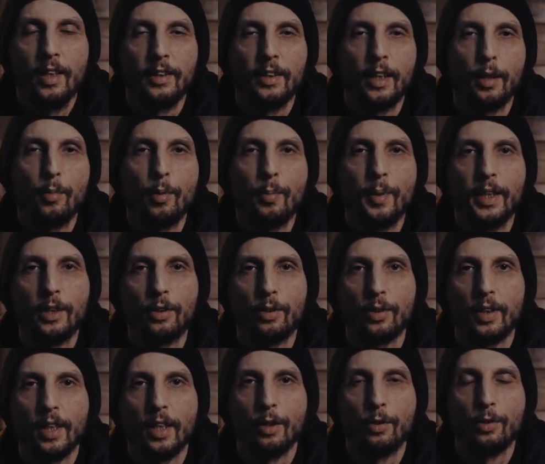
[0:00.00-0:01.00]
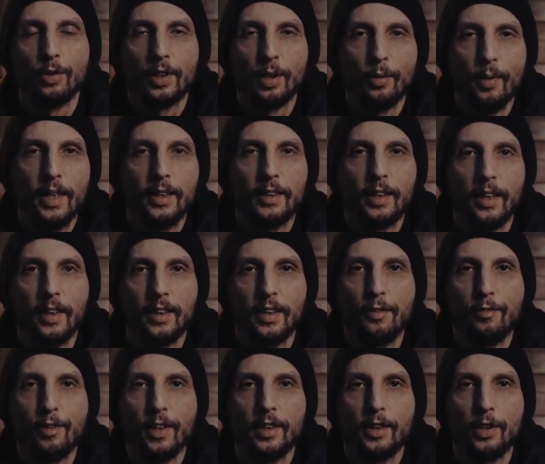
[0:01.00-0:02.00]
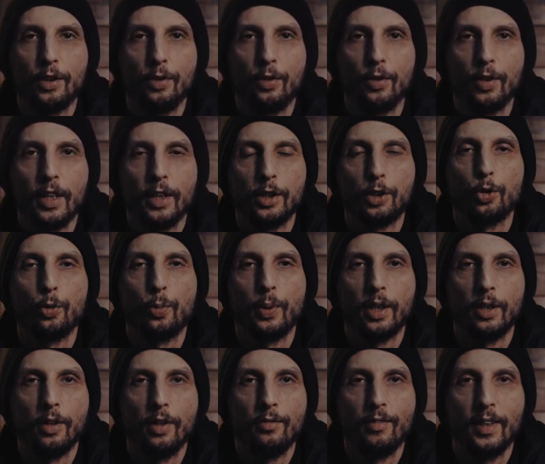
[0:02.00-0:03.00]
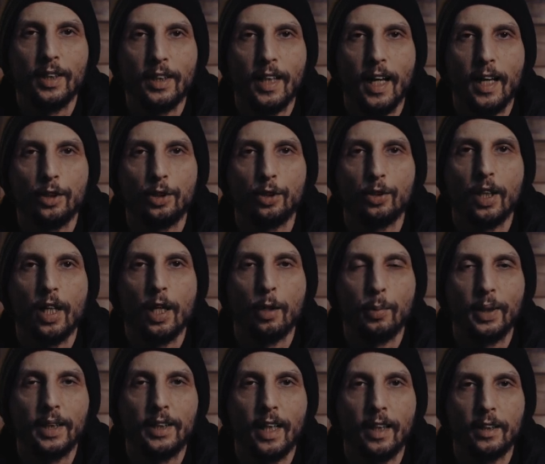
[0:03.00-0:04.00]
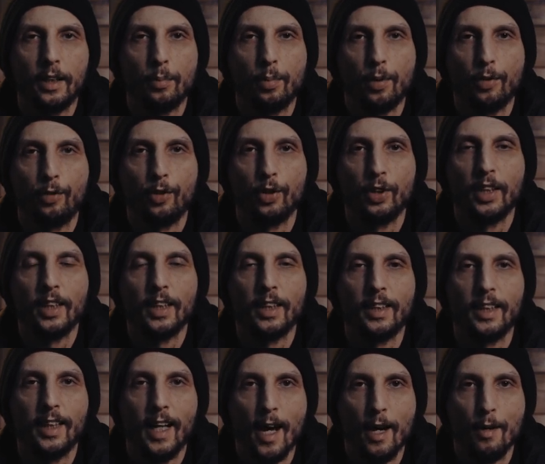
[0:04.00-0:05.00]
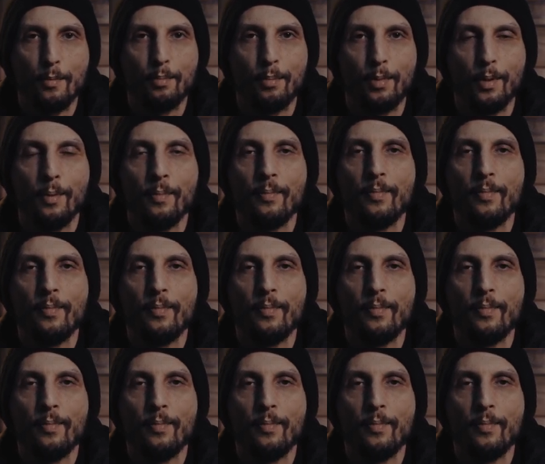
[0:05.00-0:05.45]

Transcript: dal momento che le conseguenze della diffrazione superano il vantaggio dell'aumentata profondità di campo.